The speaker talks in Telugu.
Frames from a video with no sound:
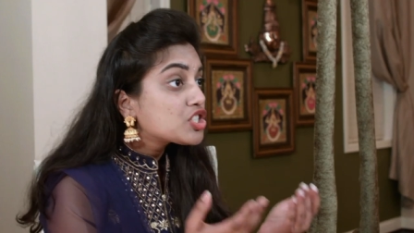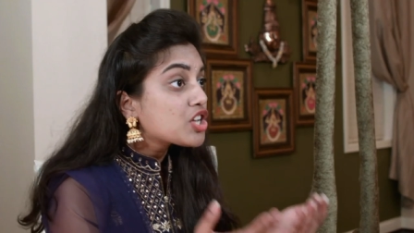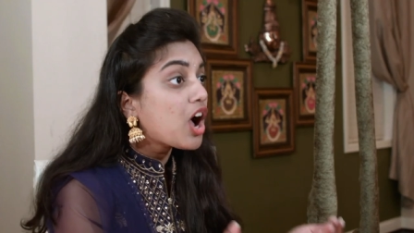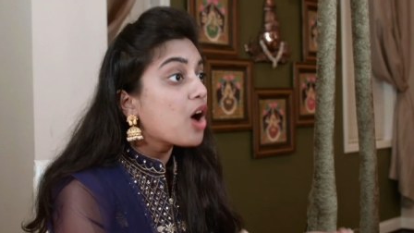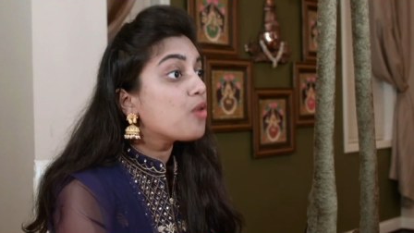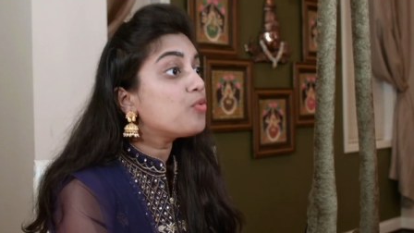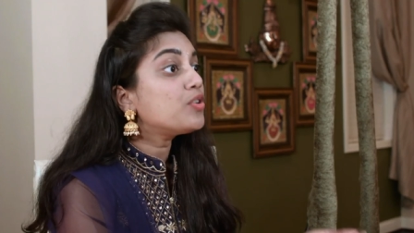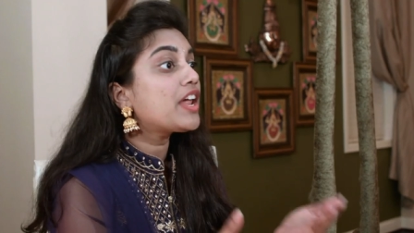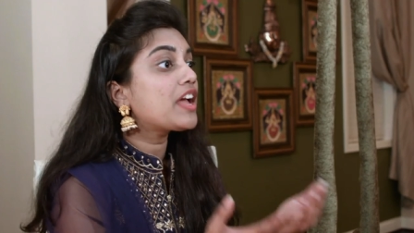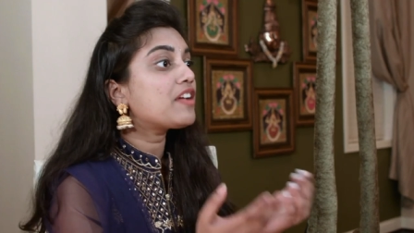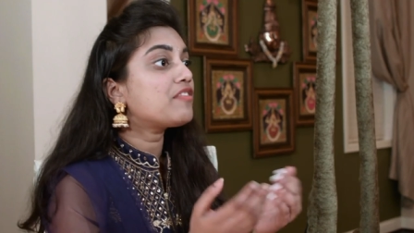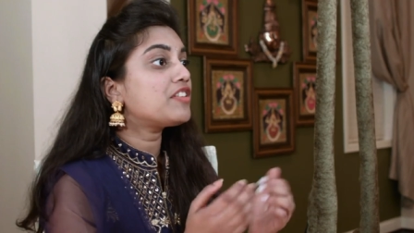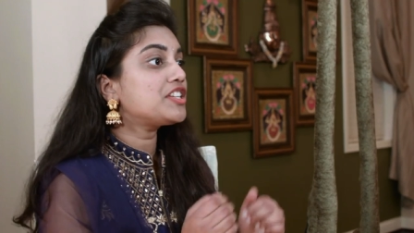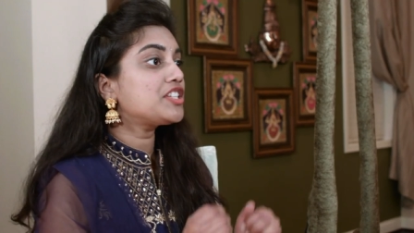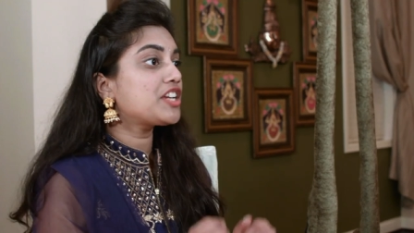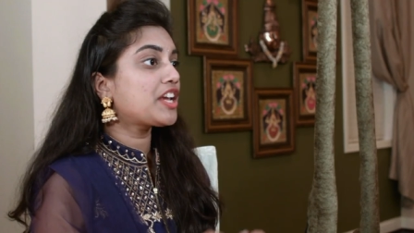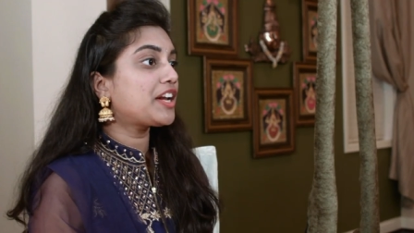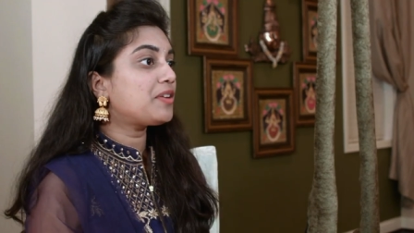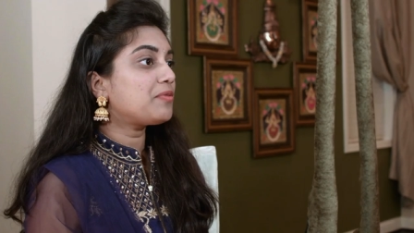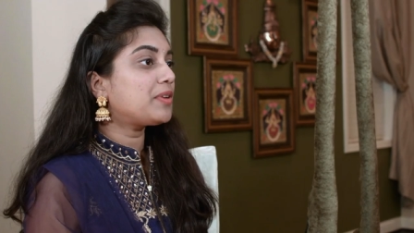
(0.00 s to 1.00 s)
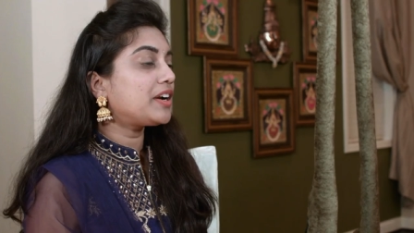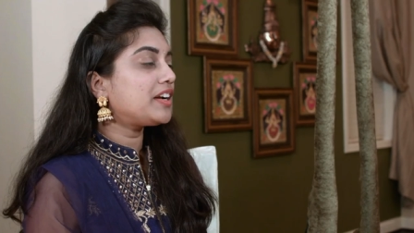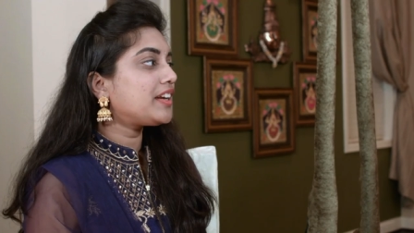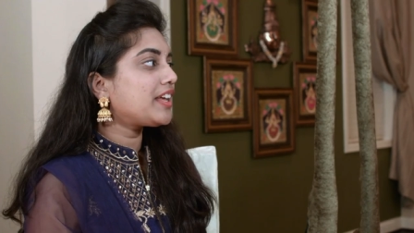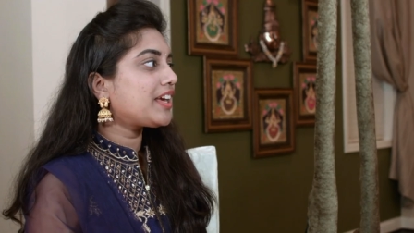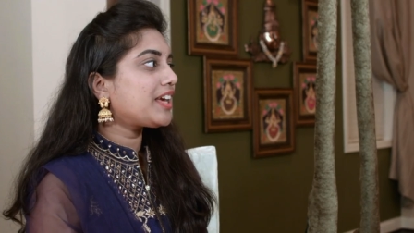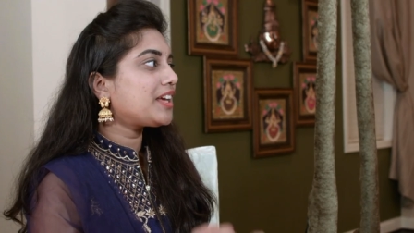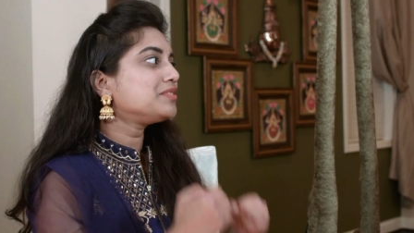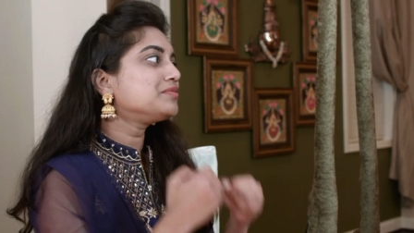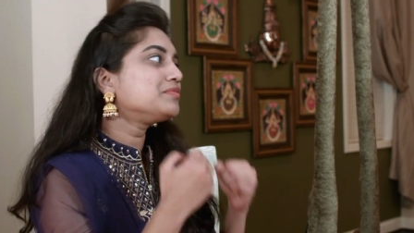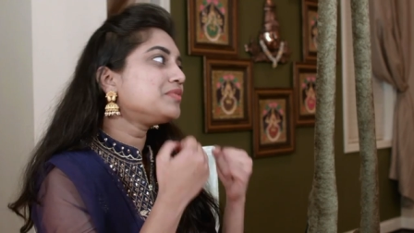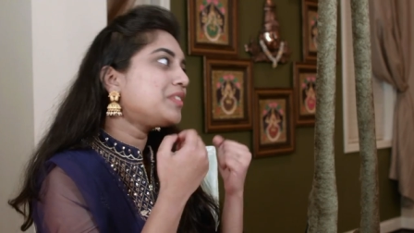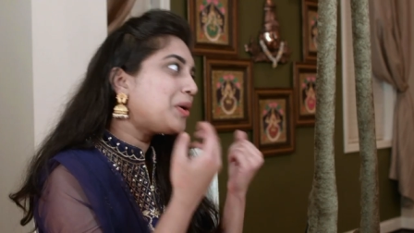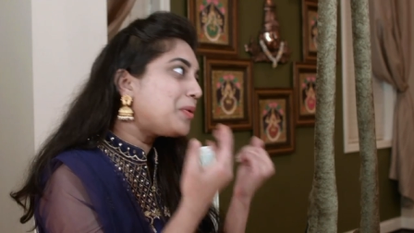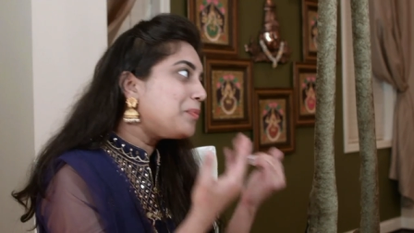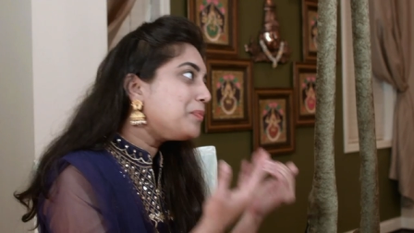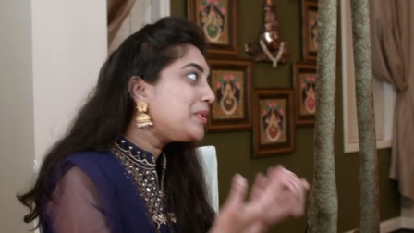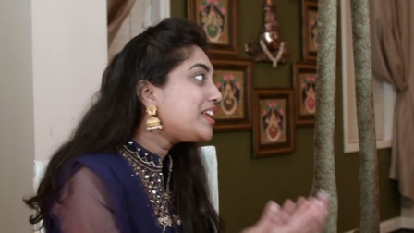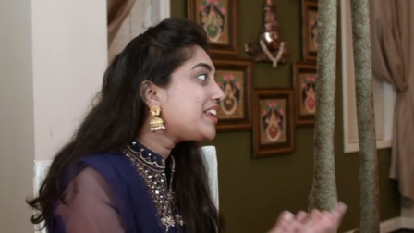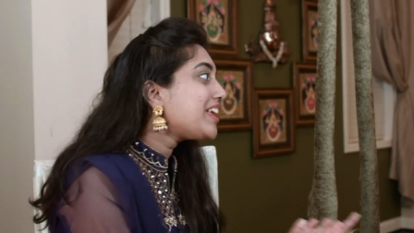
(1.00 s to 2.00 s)
చావు డైవర్ట్ చేయటం అంటే
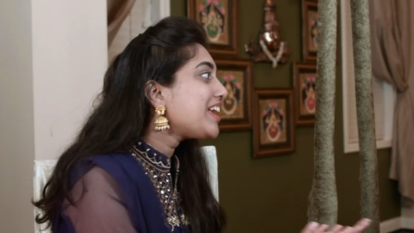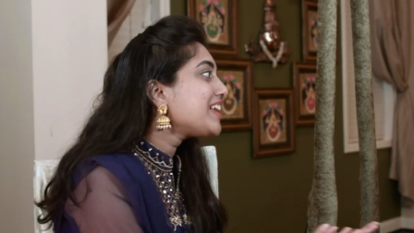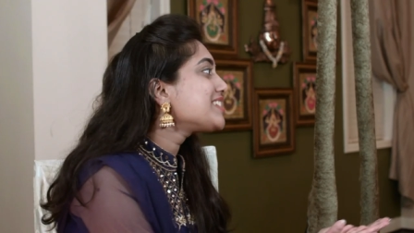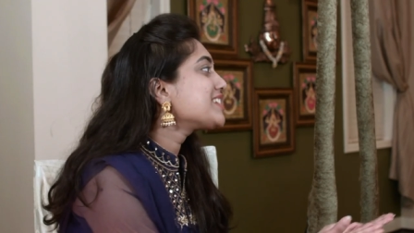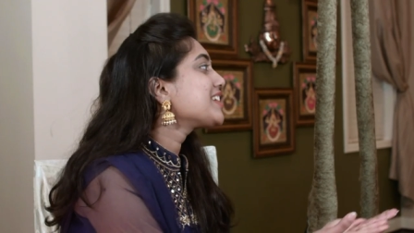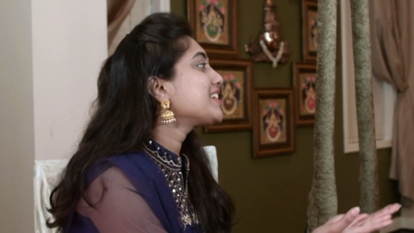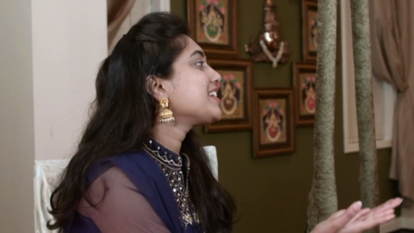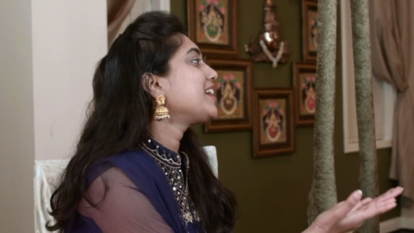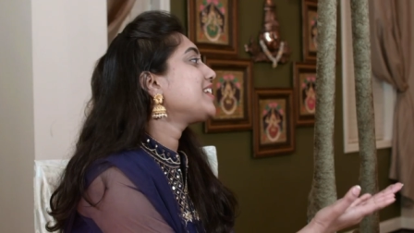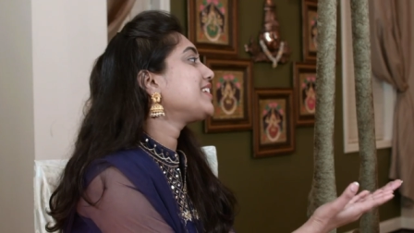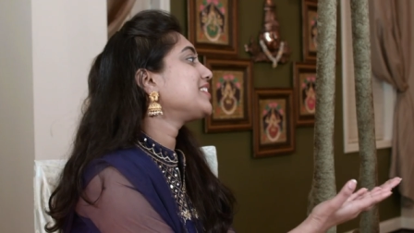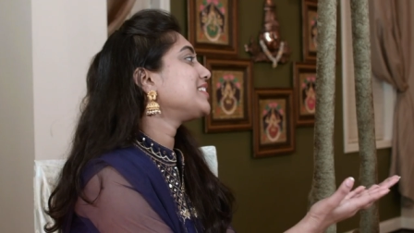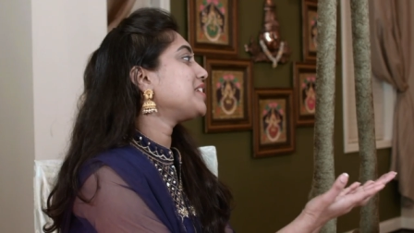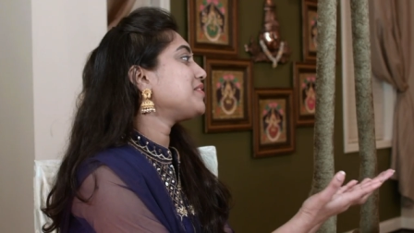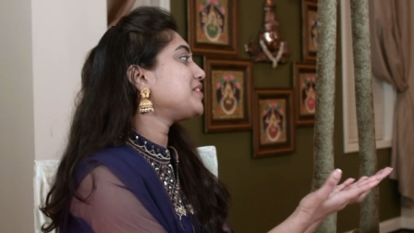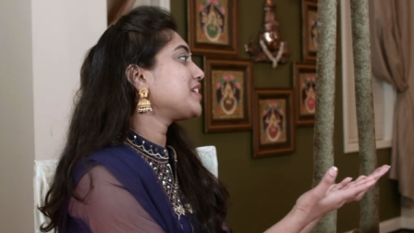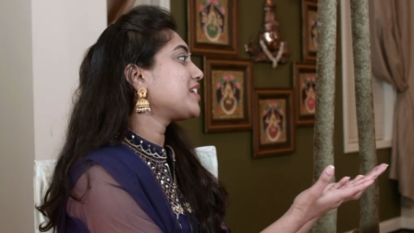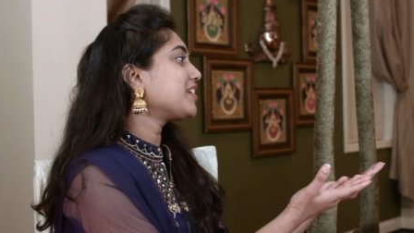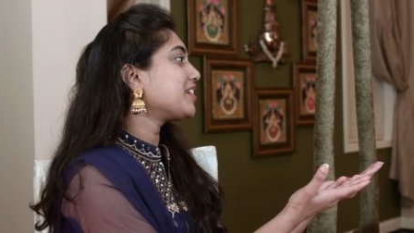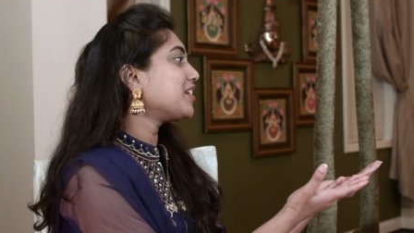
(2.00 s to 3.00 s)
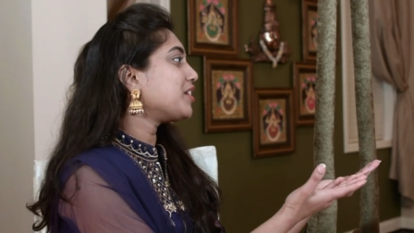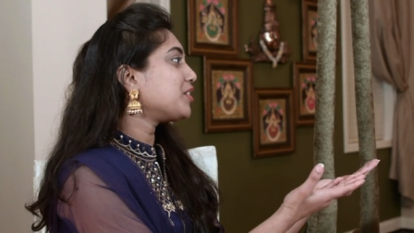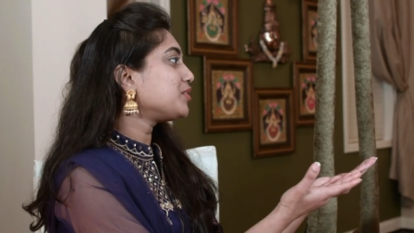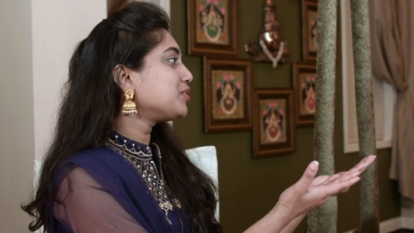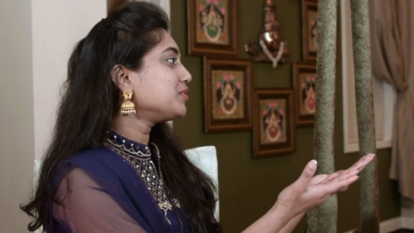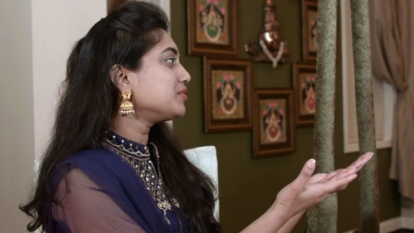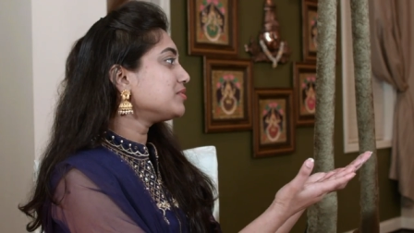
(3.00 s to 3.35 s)
మీరే చెయ్యాలి దేవిక గారు